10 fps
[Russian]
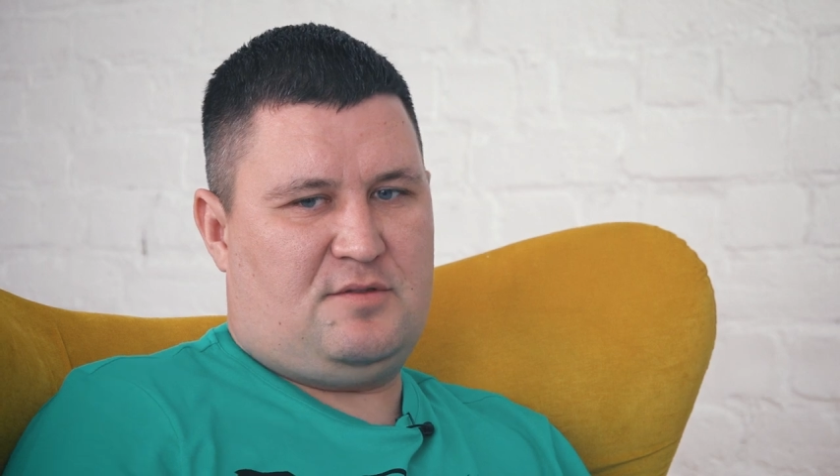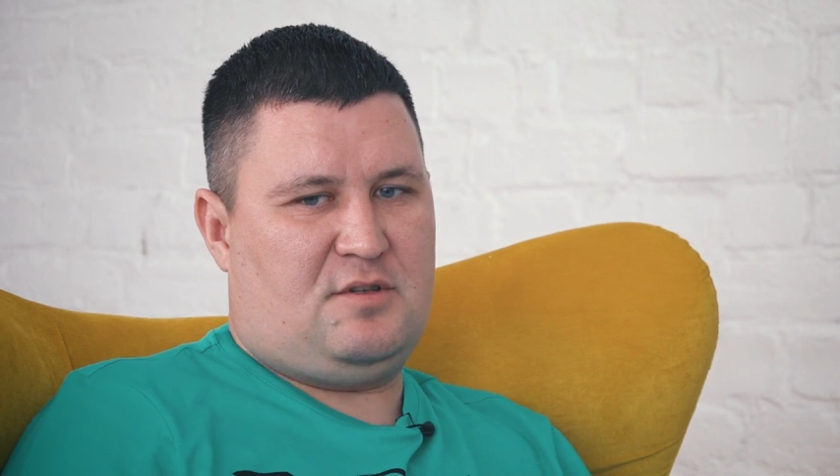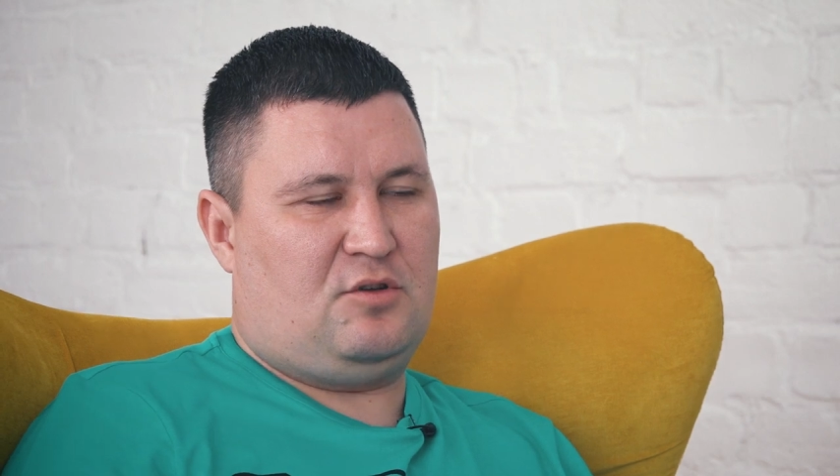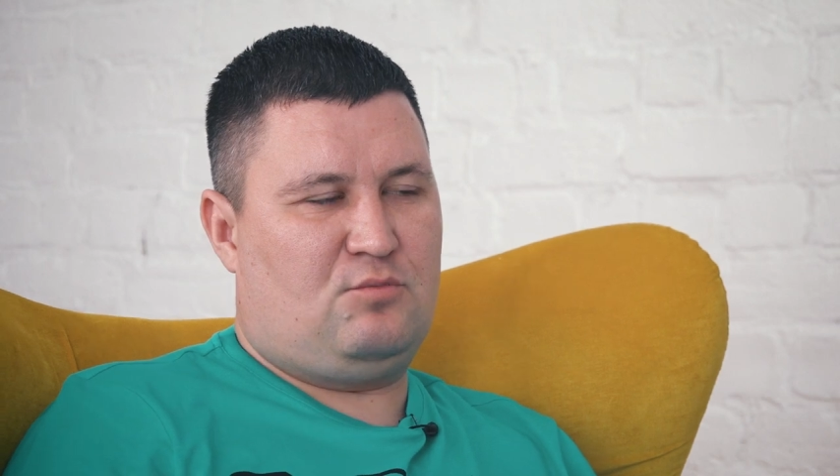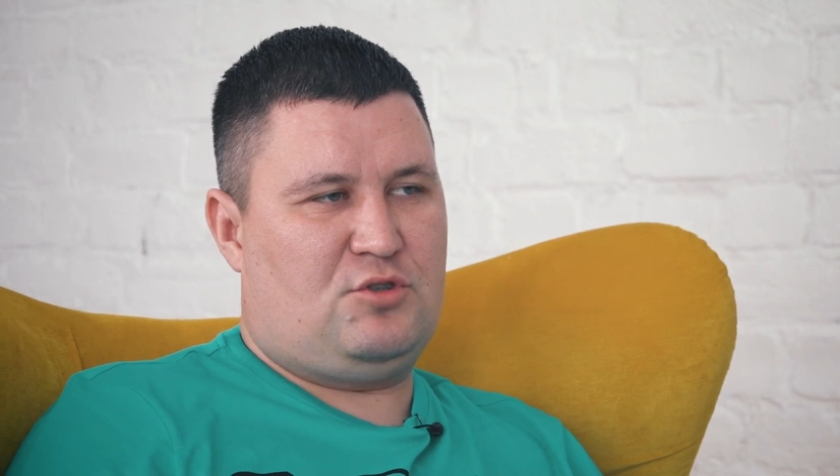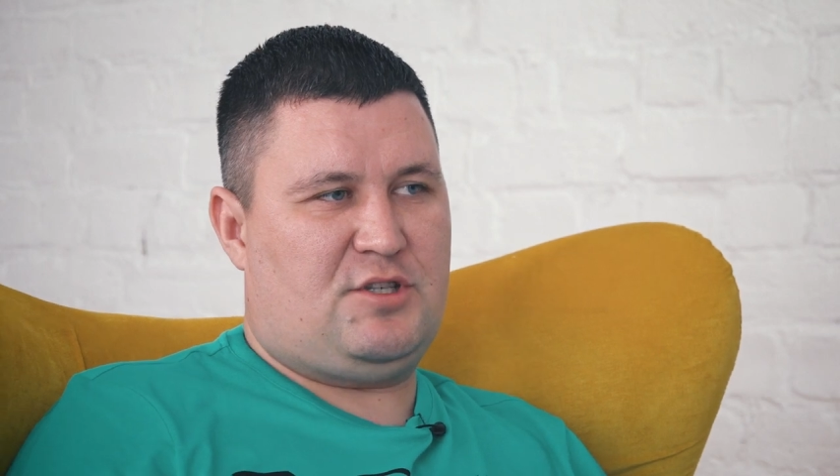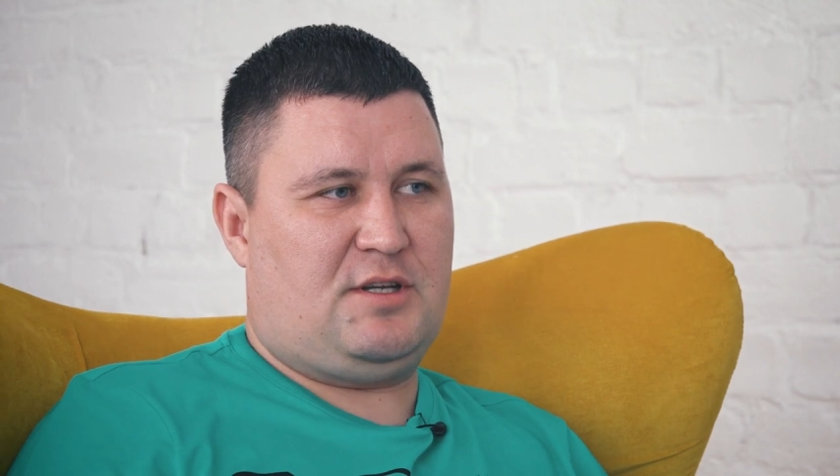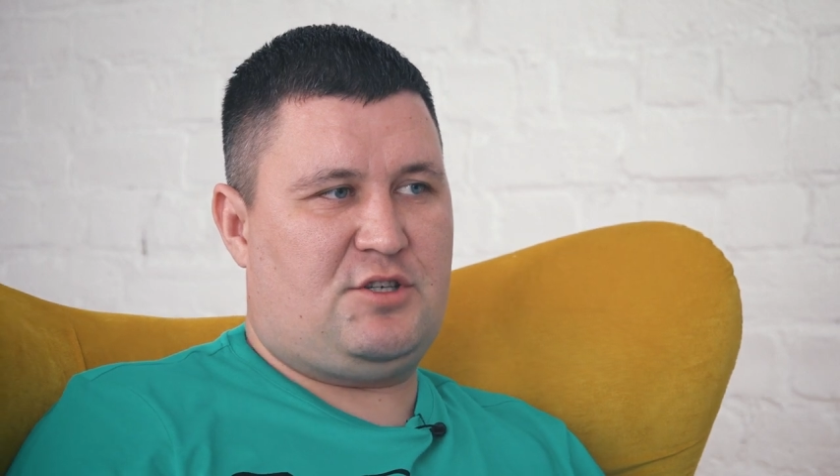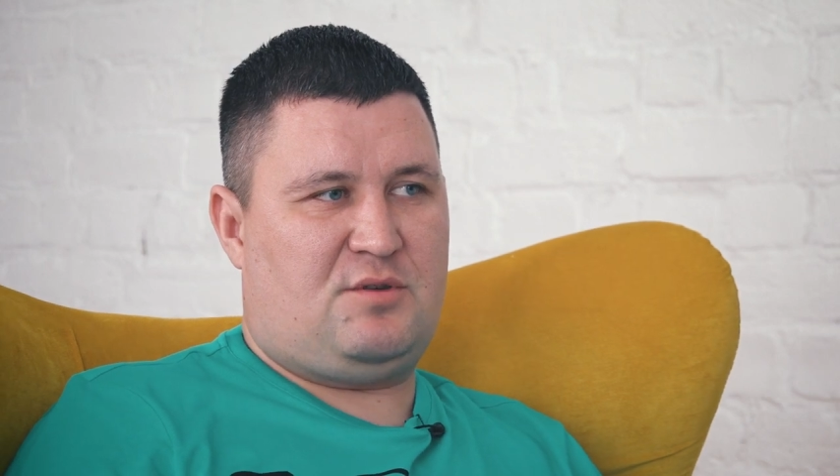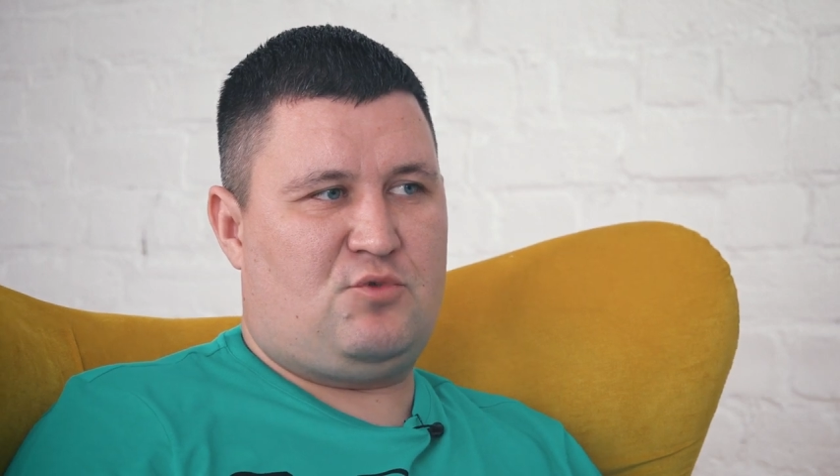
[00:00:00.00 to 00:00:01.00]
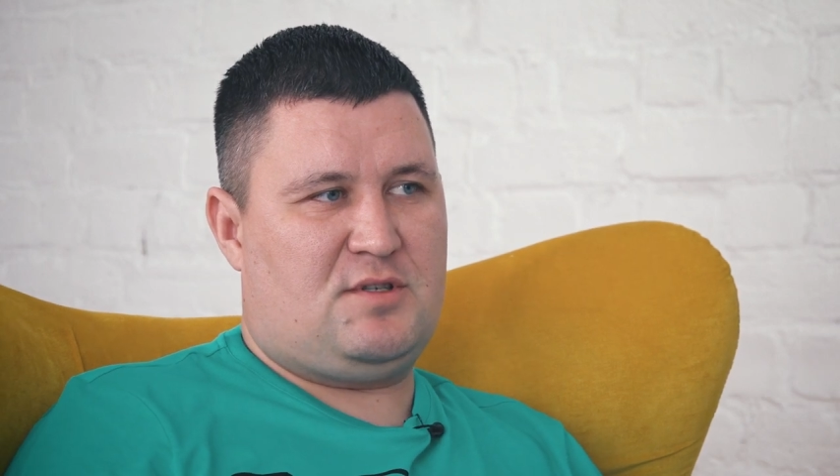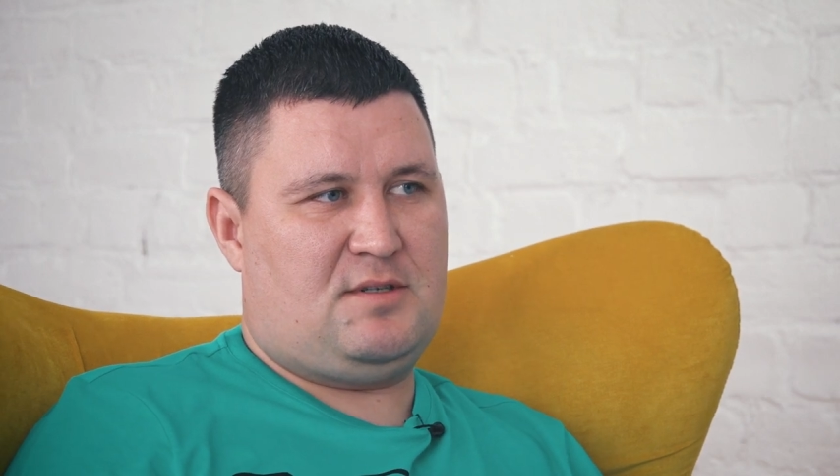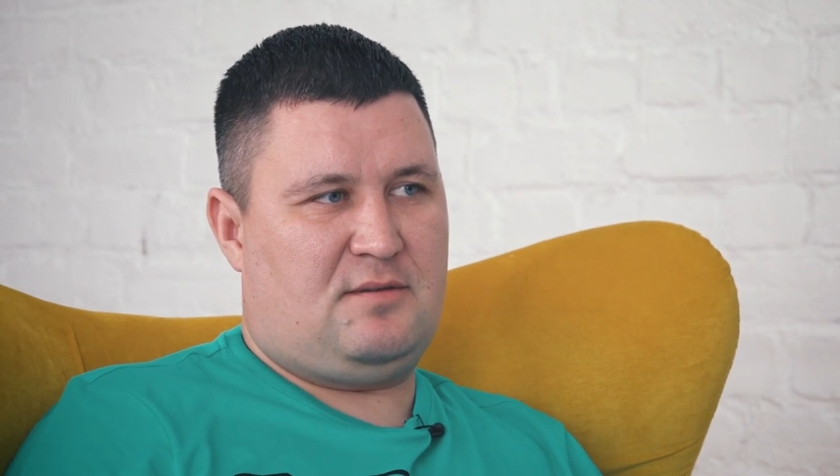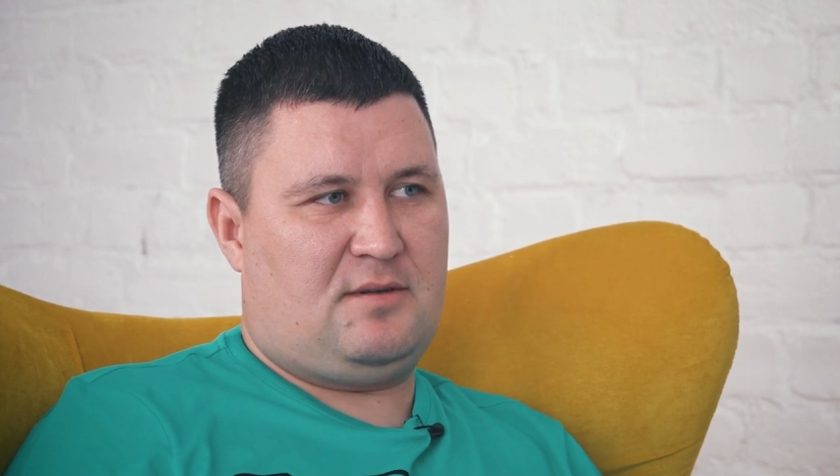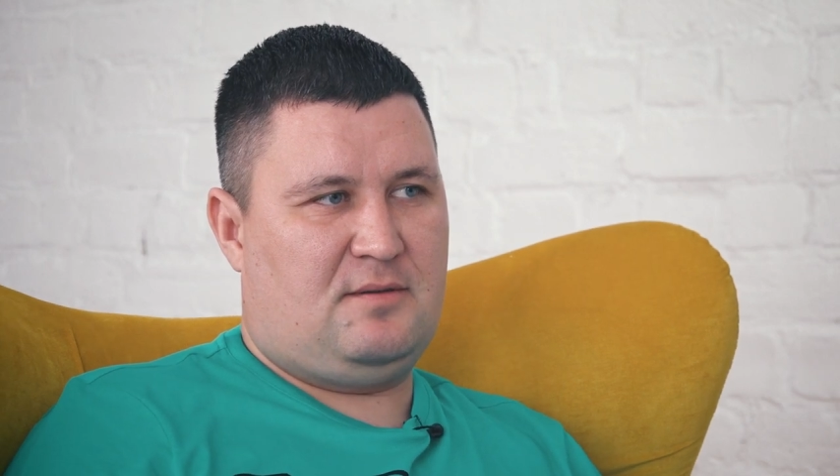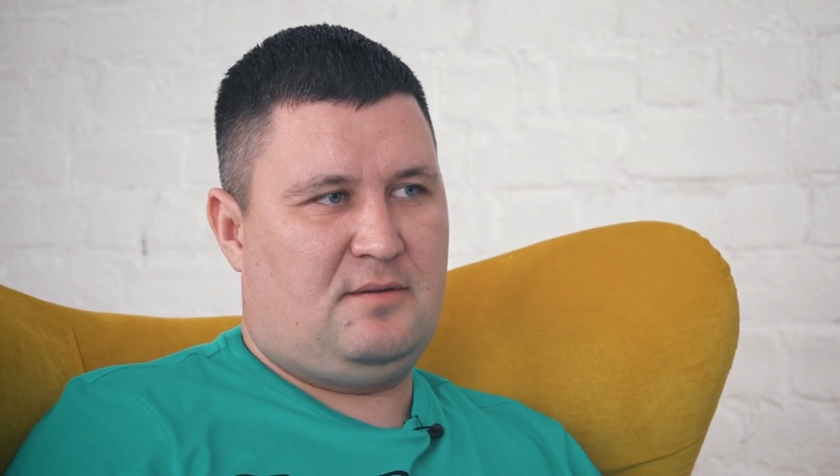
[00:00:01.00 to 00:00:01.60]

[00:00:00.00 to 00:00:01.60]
все равно будешь также коммуницировать.